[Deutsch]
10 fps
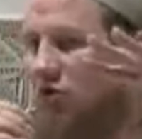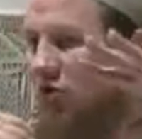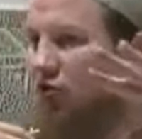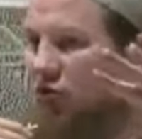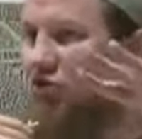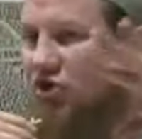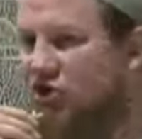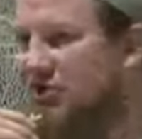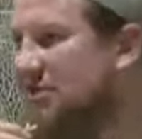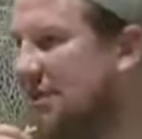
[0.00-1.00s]
äh,
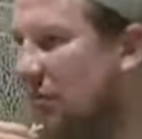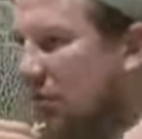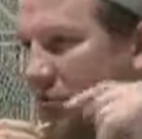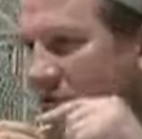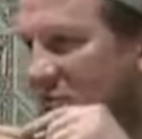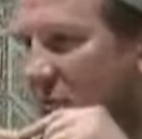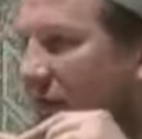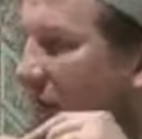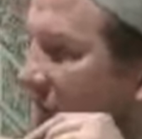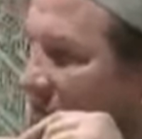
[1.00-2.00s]
Unterrichten des Dauerkurses machen.
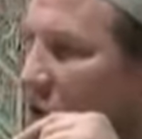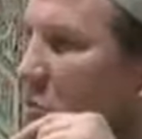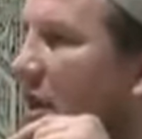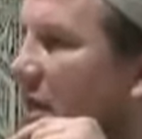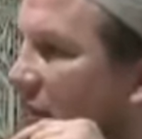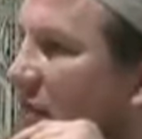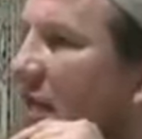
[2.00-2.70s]
Wir werden darüber reden, wie